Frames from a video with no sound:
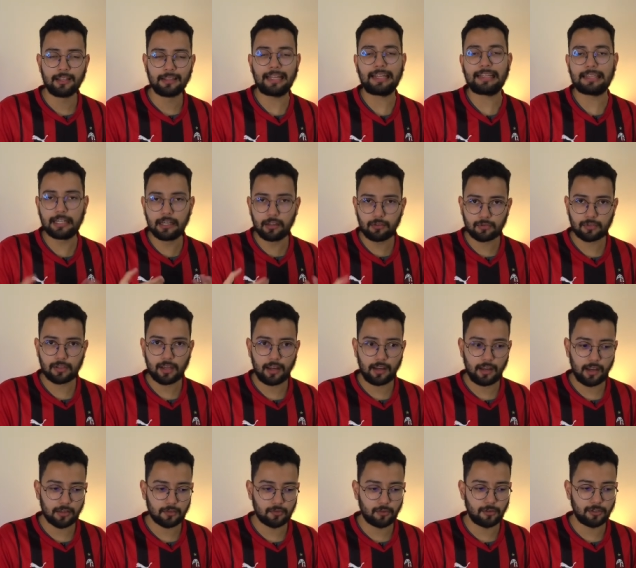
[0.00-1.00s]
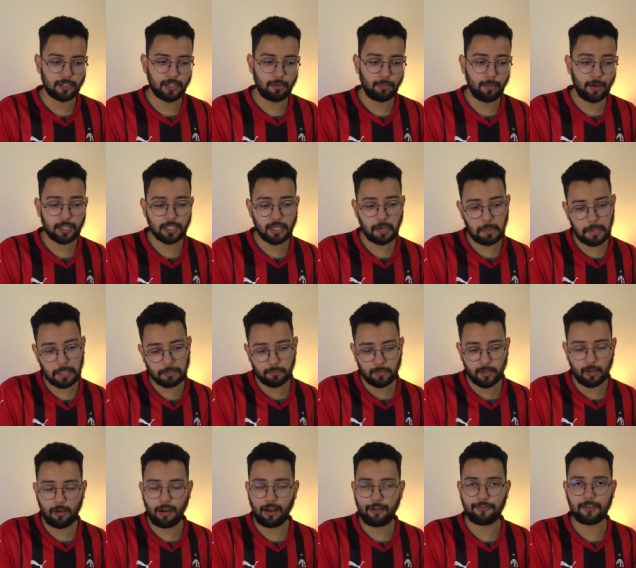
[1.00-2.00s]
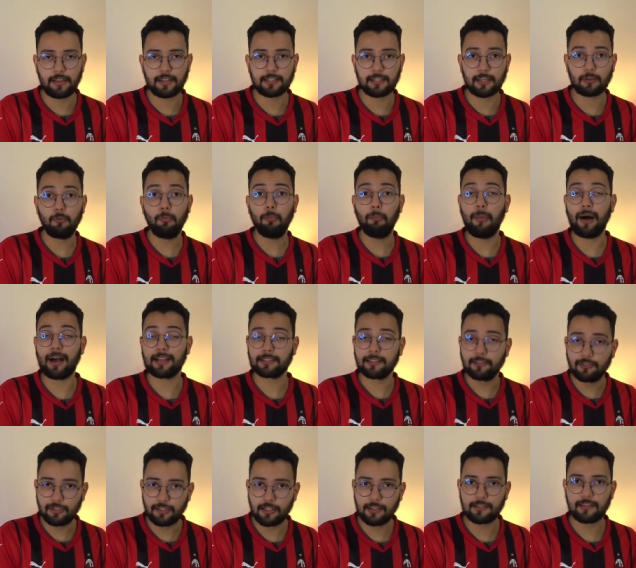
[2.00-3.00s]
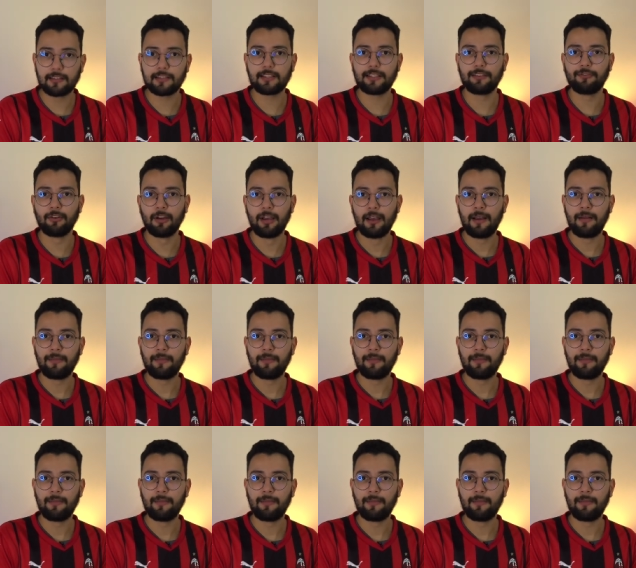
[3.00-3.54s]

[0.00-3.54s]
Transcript: tentando sair das zonas de rebaixamento e o Rafinha sendo bastante decisivo